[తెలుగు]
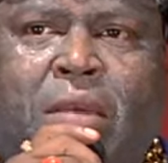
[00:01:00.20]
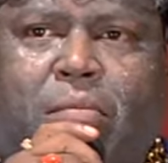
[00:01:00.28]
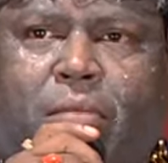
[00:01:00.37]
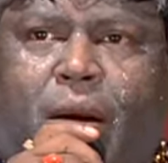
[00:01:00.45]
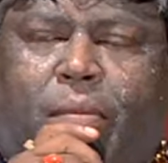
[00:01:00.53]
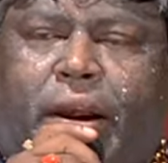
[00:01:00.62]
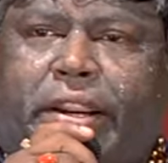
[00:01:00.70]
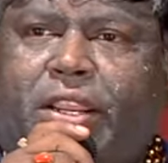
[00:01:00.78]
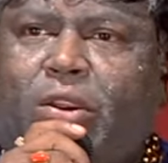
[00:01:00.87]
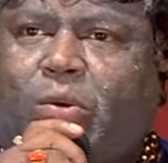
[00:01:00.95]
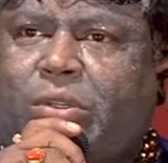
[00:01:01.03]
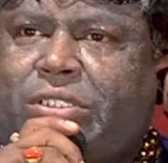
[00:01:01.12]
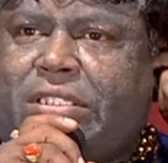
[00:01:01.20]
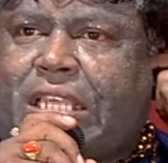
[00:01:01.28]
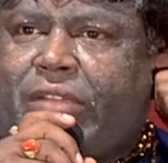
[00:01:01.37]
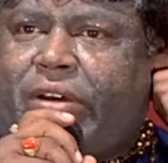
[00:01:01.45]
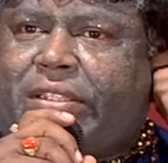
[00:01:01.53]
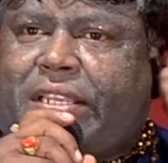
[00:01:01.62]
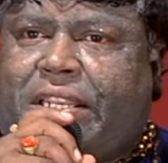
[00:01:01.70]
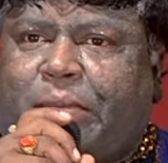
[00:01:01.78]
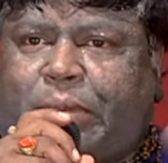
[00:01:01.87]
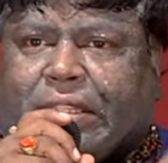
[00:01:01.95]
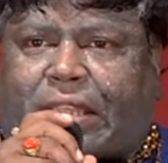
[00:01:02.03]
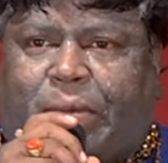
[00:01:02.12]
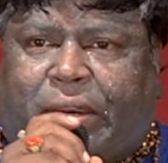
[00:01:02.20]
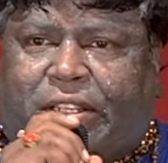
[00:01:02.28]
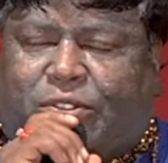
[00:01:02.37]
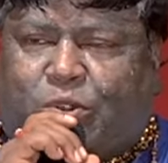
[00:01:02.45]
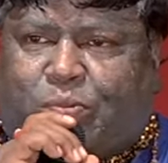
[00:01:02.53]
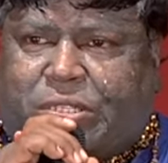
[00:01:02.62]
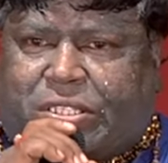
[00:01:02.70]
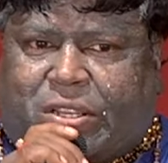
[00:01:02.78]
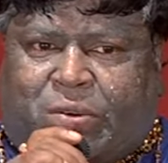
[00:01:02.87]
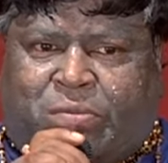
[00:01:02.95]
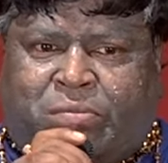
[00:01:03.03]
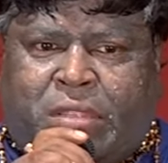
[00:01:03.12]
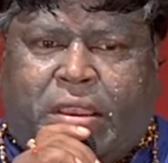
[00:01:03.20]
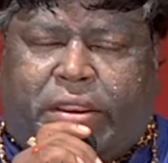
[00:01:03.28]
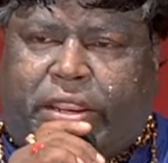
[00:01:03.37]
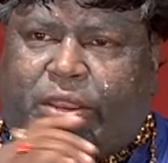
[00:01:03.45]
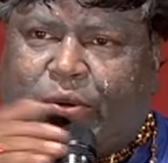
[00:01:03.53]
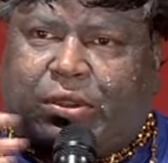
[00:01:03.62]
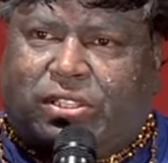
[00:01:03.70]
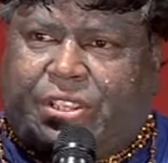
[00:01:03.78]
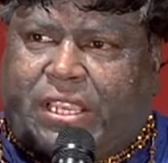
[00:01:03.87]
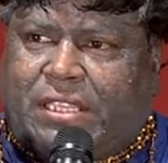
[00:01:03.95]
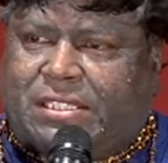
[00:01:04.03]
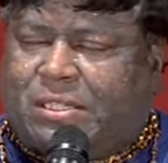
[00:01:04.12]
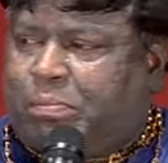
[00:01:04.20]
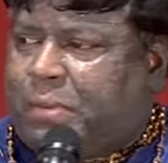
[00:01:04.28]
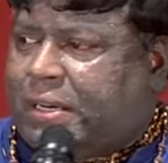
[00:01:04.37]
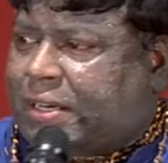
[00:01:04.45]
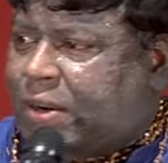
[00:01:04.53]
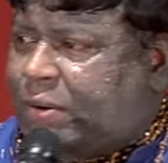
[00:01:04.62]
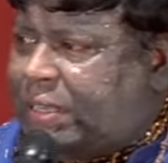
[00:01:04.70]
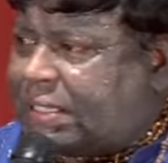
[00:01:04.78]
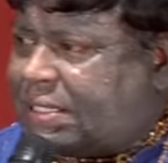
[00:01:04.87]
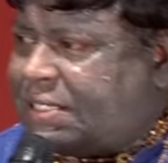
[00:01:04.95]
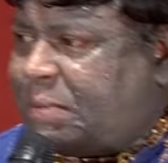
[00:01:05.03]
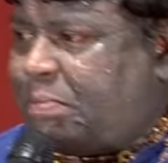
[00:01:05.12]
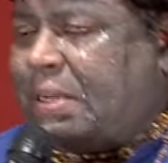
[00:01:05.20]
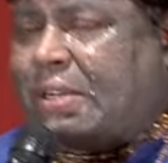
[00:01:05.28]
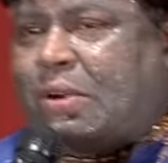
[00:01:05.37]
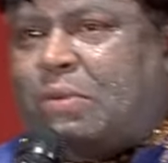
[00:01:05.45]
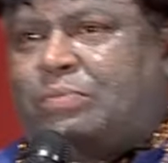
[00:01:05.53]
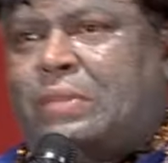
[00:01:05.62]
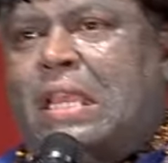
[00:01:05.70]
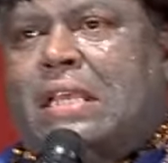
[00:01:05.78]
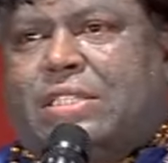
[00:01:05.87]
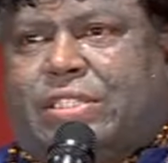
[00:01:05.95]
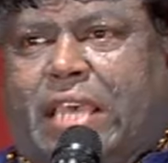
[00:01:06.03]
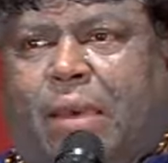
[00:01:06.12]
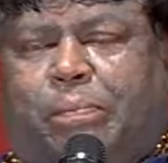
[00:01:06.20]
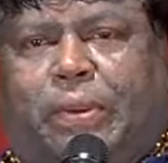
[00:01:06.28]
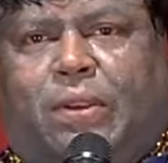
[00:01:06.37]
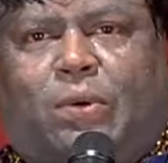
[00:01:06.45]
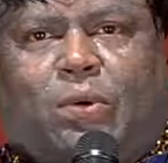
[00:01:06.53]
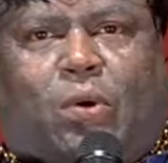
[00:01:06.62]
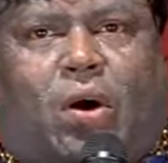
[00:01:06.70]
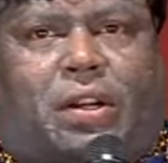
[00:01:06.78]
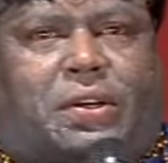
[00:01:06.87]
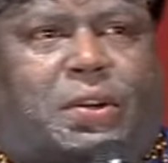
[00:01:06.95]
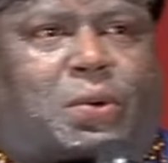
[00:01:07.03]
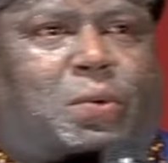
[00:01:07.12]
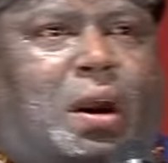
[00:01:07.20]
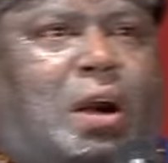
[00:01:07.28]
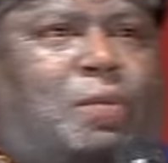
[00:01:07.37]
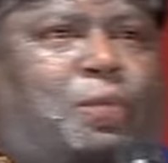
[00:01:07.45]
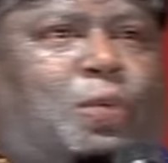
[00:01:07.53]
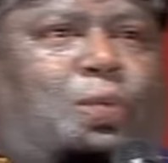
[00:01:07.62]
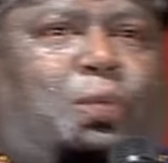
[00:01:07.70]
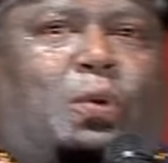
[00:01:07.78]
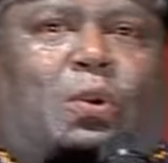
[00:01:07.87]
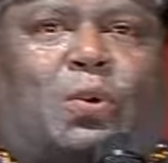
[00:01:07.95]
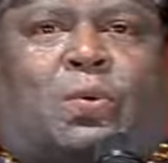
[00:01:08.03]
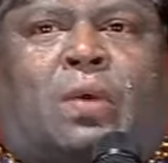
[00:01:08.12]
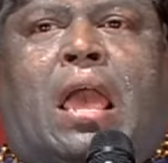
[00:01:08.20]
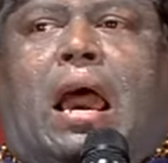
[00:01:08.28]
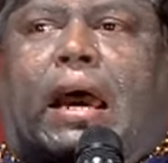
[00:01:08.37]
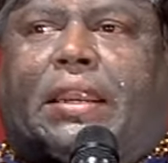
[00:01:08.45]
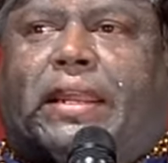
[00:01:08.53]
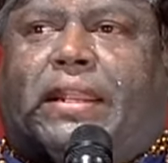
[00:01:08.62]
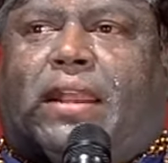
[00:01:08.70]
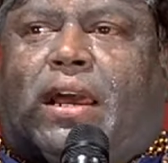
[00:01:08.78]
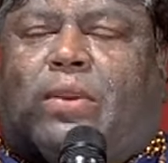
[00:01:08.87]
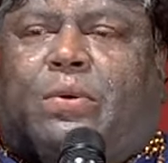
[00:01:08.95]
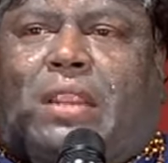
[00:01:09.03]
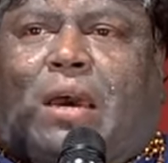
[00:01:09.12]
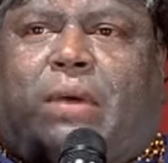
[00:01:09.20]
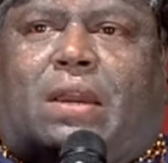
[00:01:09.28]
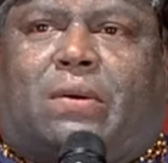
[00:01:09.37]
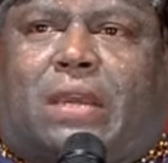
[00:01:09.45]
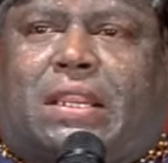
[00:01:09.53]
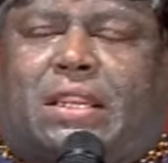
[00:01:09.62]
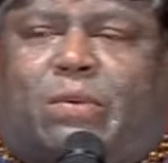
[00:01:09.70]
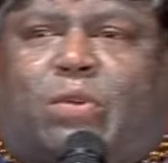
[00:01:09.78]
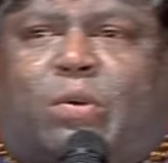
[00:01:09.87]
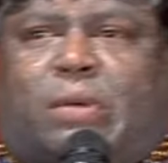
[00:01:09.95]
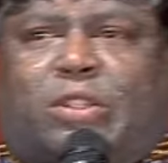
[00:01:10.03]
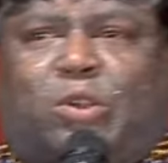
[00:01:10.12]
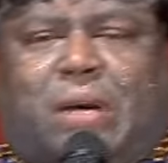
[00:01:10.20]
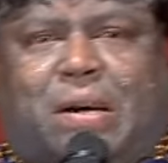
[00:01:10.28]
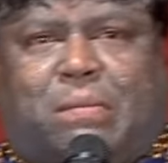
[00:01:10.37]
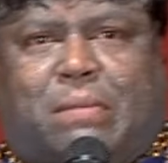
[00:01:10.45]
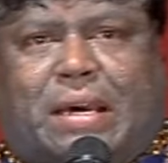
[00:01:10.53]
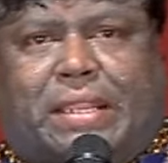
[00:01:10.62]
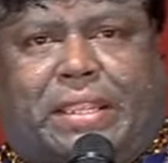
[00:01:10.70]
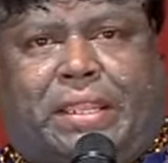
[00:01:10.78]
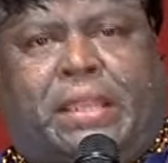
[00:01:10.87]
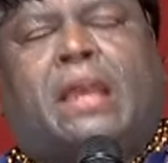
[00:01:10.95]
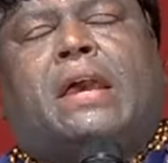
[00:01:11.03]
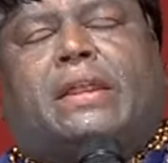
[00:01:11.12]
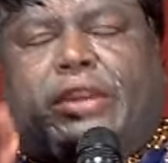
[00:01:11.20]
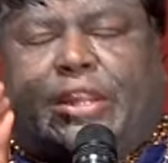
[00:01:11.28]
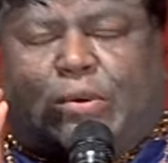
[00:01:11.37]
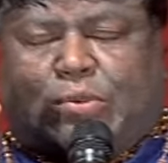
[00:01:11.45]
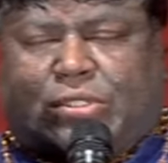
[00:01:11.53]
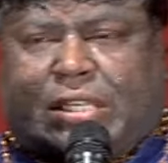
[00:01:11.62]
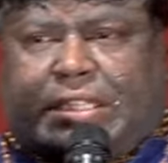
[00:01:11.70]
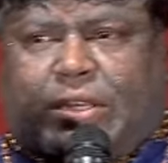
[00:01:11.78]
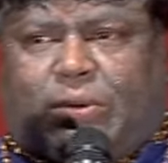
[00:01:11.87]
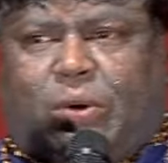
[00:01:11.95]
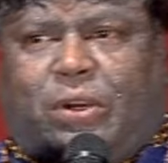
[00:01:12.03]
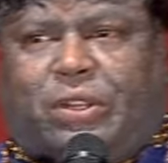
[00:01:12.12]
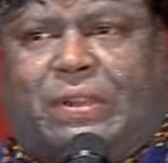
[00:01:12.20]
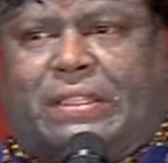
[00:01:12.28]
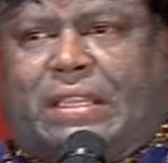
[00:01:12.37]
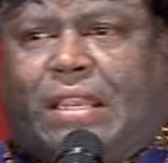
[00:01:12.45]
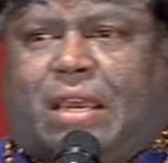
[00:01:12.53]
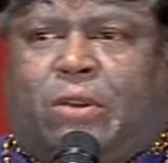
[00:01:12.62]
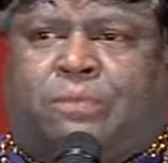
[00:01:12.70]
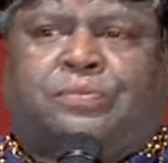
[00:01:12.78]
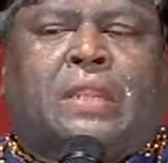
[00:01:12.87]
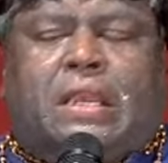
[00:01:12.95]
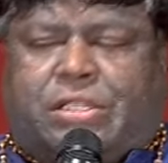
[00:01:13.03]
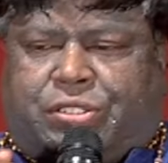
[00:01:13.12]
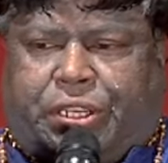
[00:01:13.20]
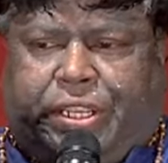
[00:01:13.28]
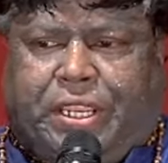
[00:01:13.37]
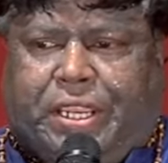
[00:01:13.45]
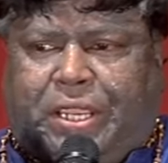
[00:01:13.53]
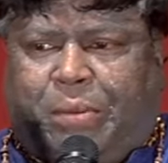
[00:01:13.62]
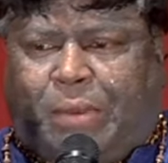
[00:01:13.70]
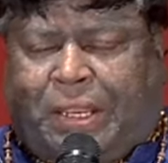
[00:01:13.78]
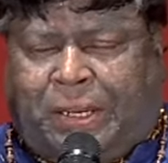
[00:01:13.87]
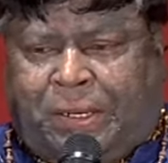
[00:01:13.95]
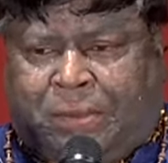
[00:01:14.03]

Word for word: మా బాడీలోకి వచ్చిన తర్వాతే నీ ప్రతాపాన్ని చూపిస్తావు నీ గురించి ఏం చెప్పమంటావు ఎంత చెప్పమంటావు శాంపిలు క్వార్టరు ఆపు ఫుల్లు అనే నాలుగు నామాలు కలిగిన ఓ మందు మహమ్మారి నీకు శతకోటి వందనాలు శ్రీమన్